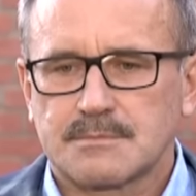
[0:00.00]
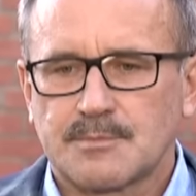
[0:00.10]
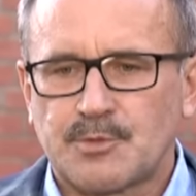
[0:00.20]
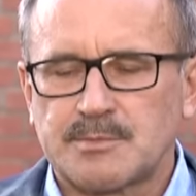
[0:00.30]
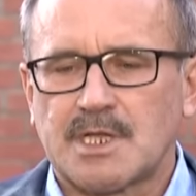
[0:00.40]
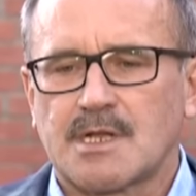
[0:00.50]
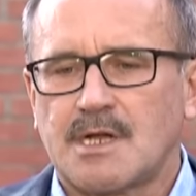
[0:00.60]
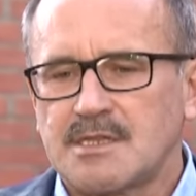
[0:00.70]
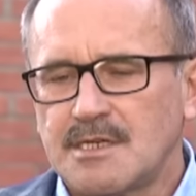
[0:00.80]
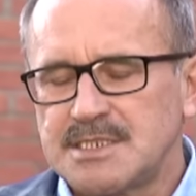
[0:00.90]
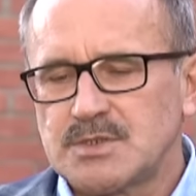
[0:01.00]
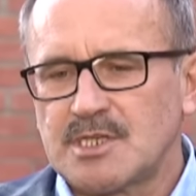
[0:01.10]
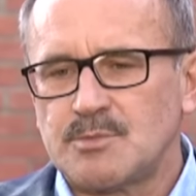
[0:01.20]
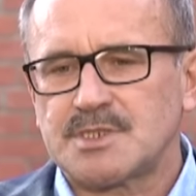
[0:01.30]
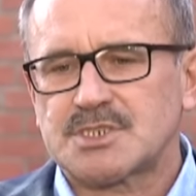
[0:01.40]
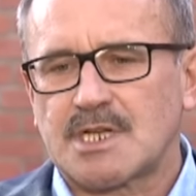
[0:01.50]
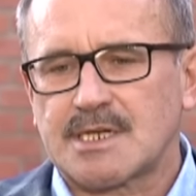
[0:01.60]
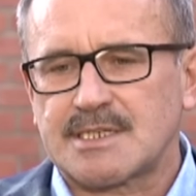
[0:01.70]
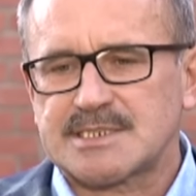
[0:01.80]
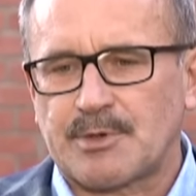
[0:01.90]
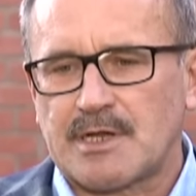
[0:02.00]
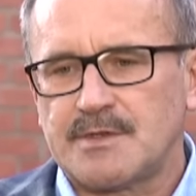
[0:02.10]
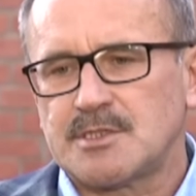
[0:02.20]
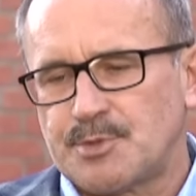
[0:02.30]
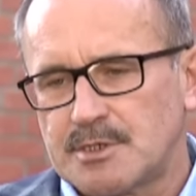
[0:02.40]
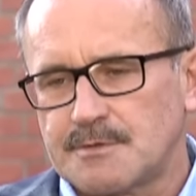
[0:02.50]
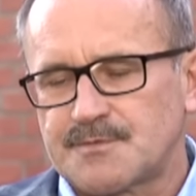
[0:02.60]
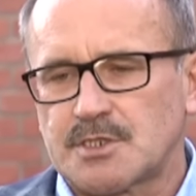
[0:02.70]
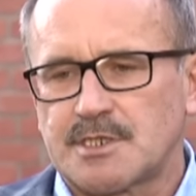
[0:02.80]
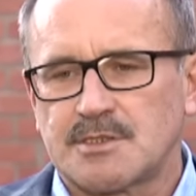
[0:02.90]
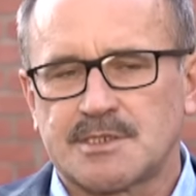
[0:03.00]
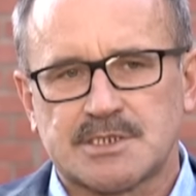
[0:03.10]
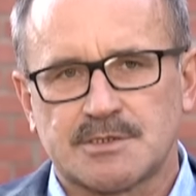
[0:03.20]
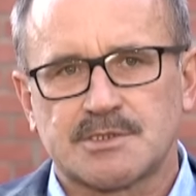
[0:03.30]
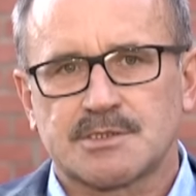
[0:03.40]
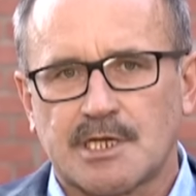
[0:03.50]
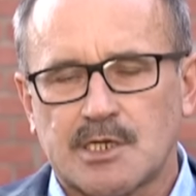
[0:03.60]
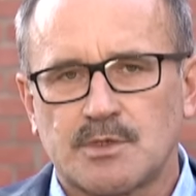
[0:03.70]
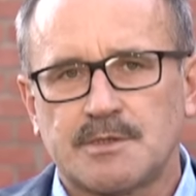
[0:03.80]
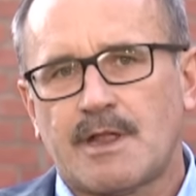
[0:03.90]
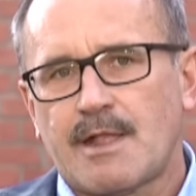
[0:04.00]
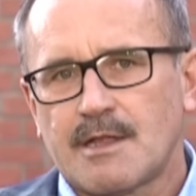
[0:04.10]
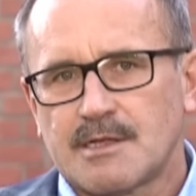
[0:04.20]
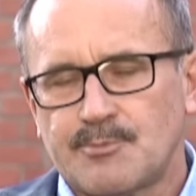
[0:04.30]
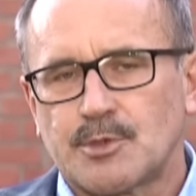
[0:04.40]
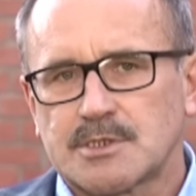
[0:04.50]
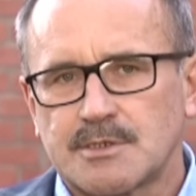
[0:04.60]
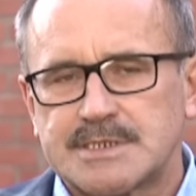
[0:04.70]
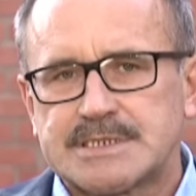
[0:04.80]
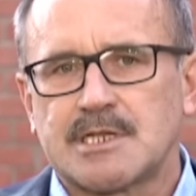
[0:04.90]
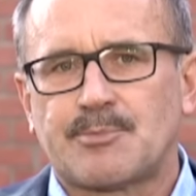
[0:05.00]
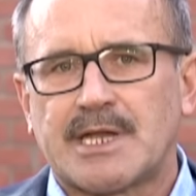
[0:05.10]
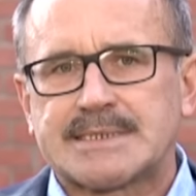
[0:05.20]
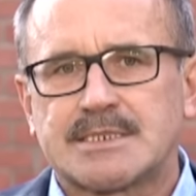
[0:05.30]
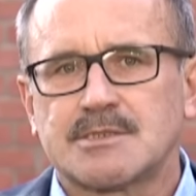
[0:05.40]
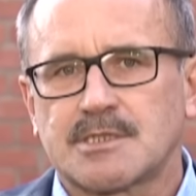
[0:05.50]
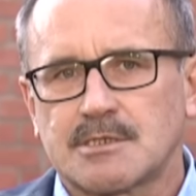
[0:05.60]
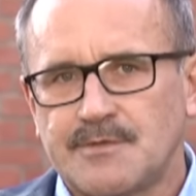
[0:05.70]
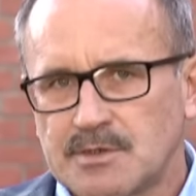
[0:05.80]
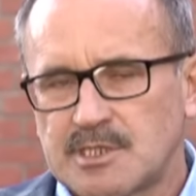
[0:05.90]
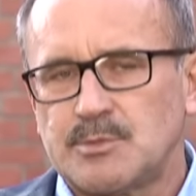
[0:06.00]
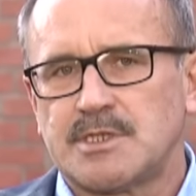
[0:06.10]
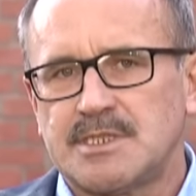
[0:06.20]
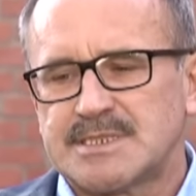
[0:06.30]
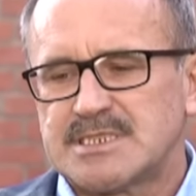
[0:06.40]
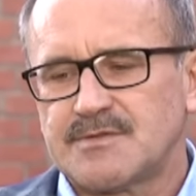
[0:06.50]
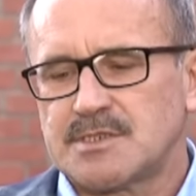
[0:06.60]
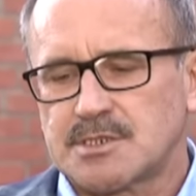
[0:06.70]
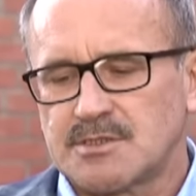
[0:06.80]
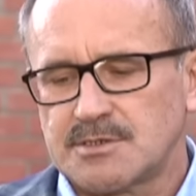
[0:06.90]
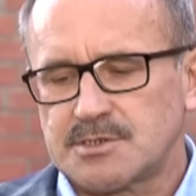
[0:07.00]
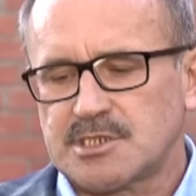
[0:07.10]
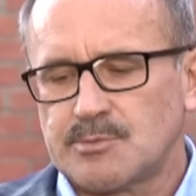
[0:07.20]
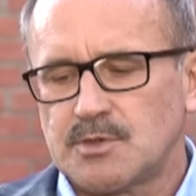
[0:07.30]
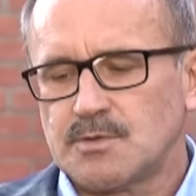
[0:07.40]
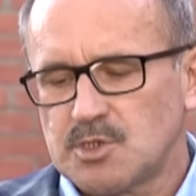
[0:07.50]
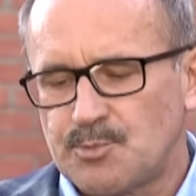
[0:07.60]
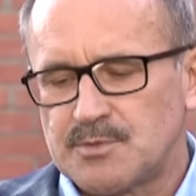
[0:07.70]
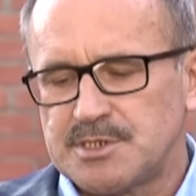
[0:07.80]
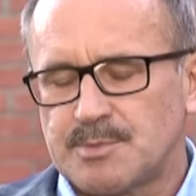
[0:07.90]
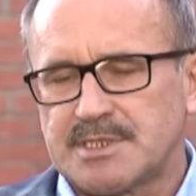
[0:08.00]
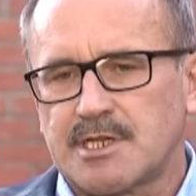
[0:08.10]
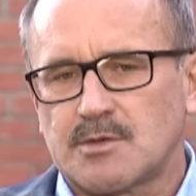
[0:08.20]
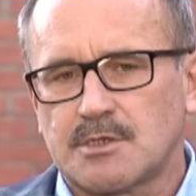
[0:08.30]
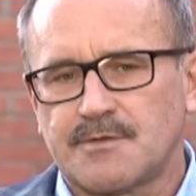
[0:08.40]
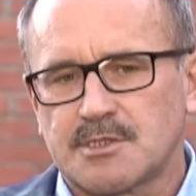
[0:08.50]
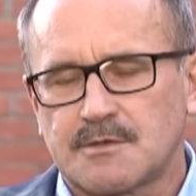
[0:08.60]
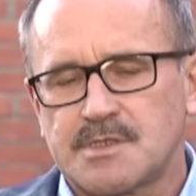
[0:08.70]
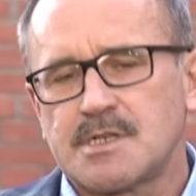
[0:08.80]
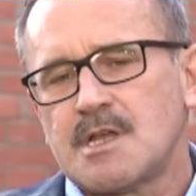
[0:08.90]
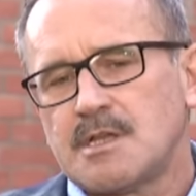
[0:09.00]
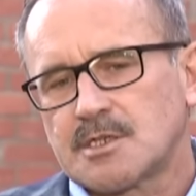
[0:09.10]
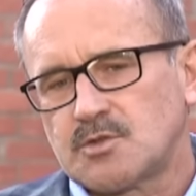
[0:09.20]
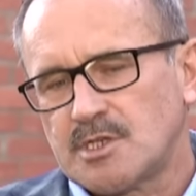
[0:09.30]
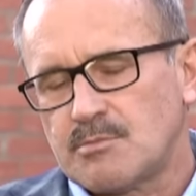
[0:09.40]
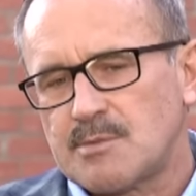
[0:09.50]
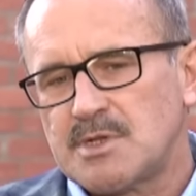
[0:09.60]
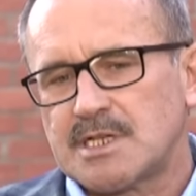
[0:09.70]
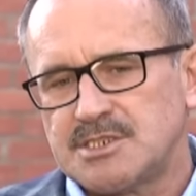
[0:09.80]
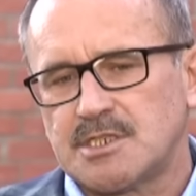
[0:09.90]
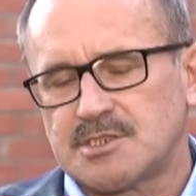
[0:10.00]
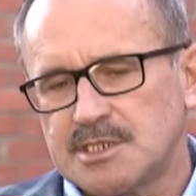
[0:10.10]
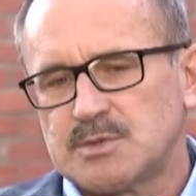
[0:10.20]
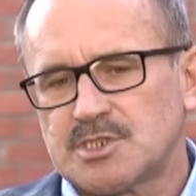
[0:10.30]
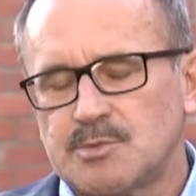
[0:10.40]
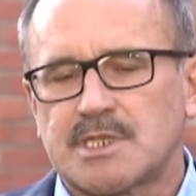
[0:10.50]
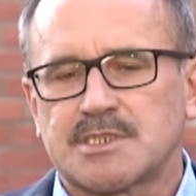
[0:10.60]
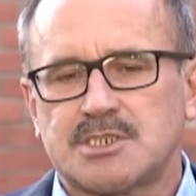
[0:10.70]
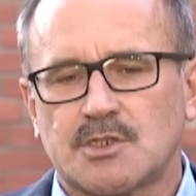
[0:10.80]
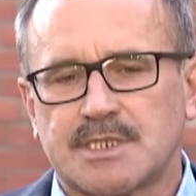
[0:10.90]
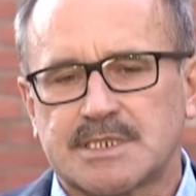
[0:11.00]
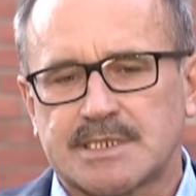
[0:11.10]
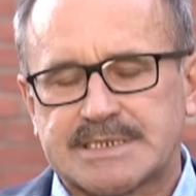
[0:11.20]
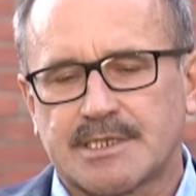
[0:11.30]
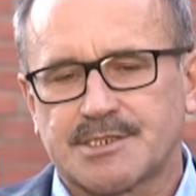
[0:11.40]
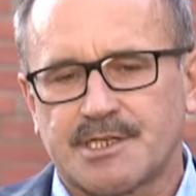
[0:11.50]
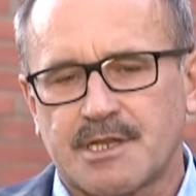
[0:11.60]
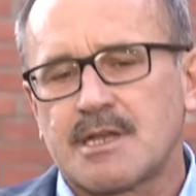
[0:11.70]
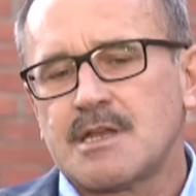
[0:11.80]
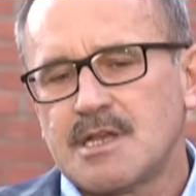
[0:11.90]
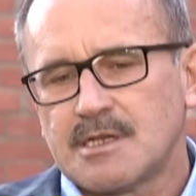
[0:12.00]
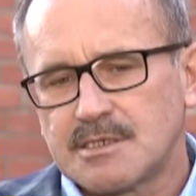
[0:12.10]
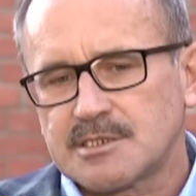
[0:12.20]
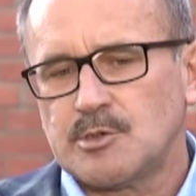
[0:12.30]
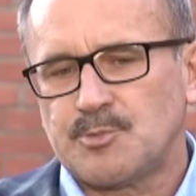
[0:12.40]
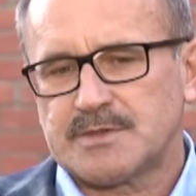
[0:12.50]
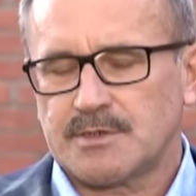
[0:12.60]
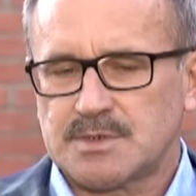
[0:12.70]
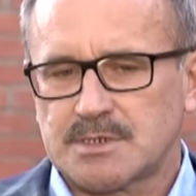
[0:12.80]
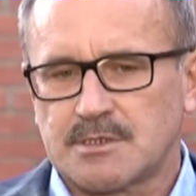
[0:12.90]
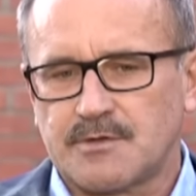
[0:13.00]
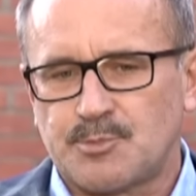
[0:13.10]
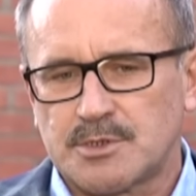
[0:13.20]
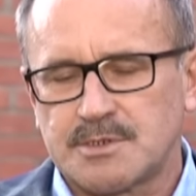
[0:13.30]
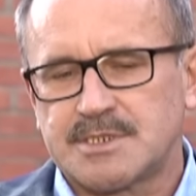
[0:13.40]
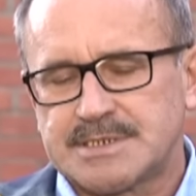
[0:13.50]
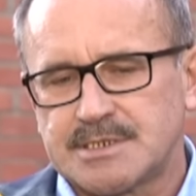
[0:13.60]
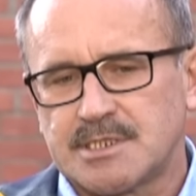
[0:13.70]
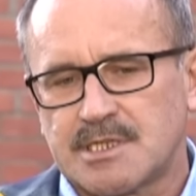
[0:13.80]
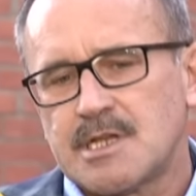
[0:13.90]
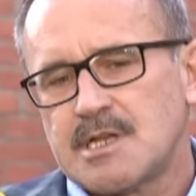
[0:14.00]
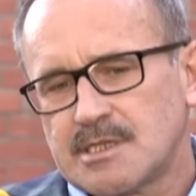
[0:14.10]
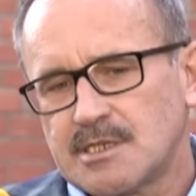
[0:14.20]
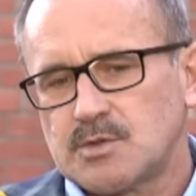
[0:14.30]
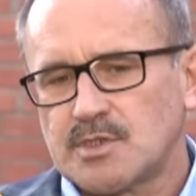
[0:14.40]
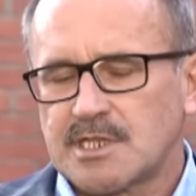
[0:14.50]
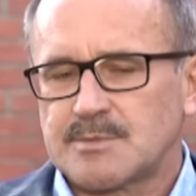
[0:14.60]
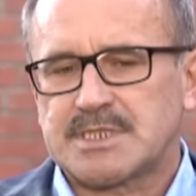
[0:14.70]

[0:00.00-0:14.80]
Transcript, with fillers: Powiem tak, analizujemy jeszcze akta sprawy. Dopiero wczoraj do nas one dotarły e, pod koniec dnia pracy. Do tego wykonujemy intensywne czynności, żeby uzupełnić materiał dowodowy, który mamy nadzieję, jeżeli złożymy taki środek zaskarżenia, e, żeby pozwolił sądowi podjąć decyzję, na której nam